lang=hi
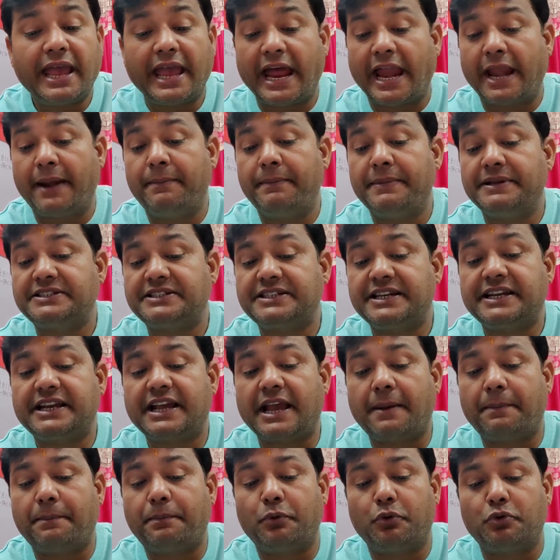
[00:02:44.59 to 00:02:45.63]
hermetic
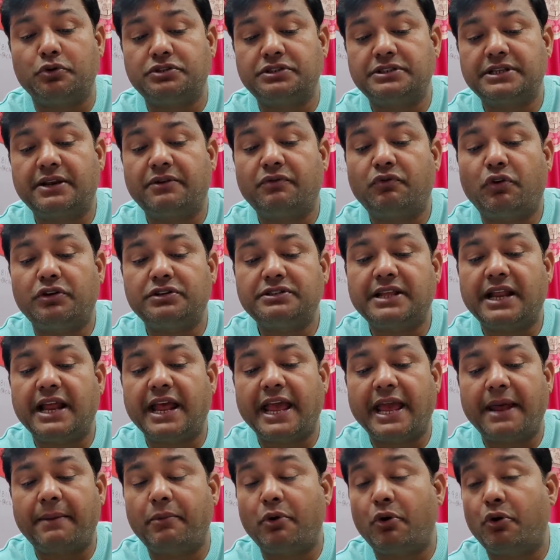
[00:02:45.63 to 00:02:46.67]
approach sir what is the
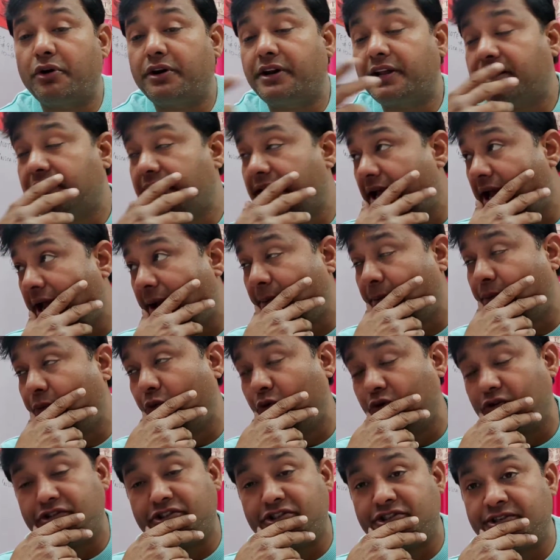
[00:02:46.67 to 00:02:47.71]
hermeneutic
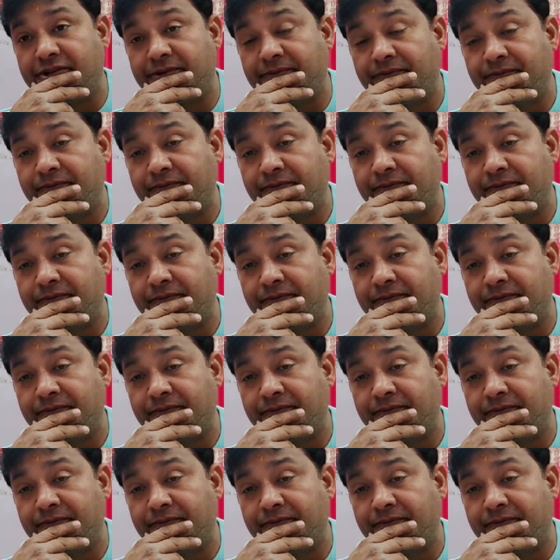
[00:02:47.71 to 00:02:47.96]
approach